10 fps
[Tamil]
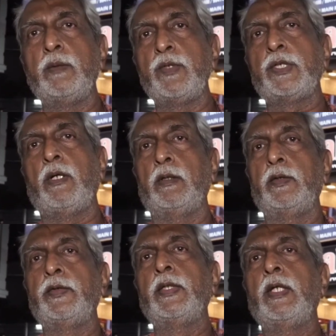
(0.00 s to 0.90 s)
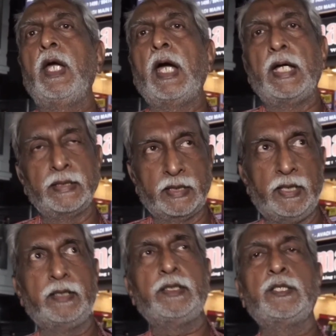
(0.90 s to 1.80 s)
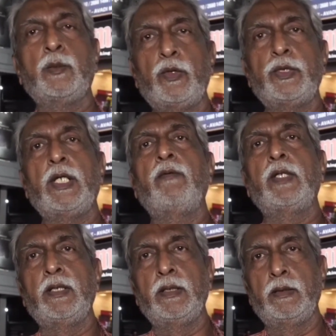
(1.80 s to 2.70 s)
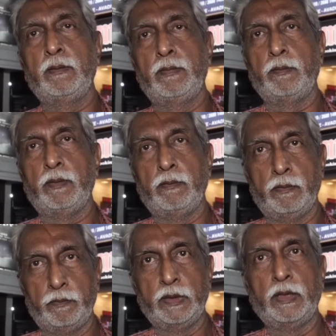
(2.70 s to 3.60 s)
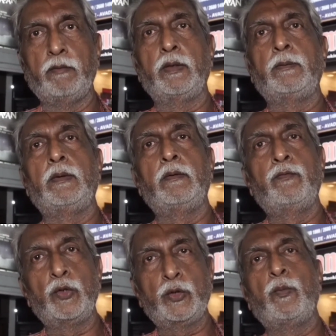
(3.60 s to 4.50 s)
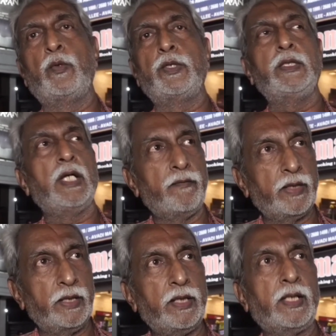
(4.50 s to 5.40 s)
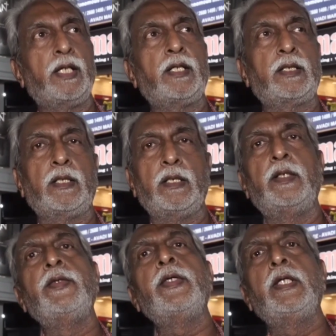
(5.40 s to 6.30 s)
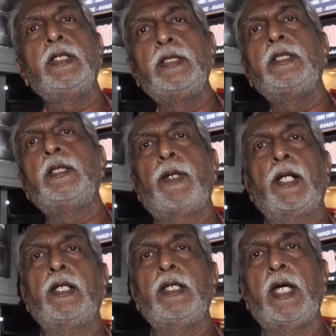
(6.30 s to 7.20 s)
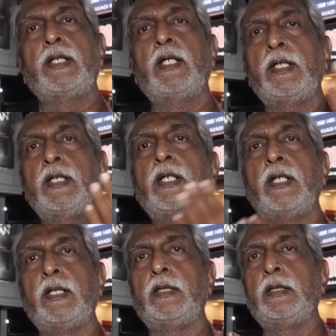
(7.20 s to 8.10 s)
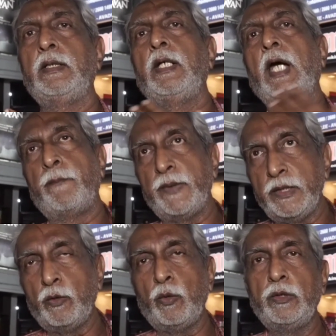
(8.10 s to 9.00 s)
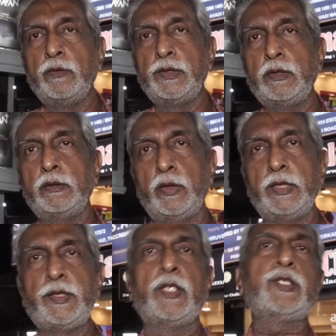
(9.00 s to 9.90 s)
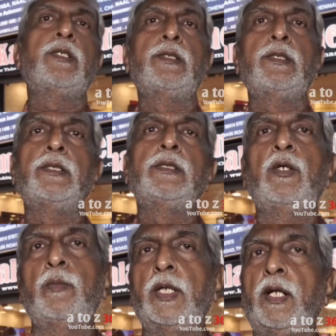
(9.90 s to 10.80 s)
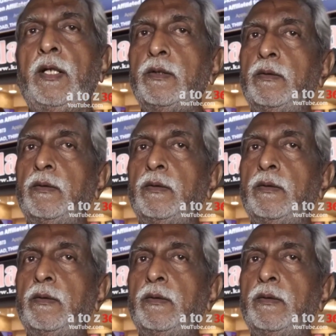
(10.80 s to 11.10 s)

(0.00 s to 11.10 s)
நிமிஷம் அந்த கேரக்டர்ஸை போட்டு அவங்க என்ன அவங்க ஃபோட்டோவை போட்டு அவங்க என்ன கேரக்டர் இது இந்த படத்தில் யார் யார் என்னென்ன அப்படின்னு கொண்டு வந்துட்டு அந்த ஒரு இன்ட்ரொடக்ஷன் இருந்திருந்ததுன்னா ரொம்ப நல்லா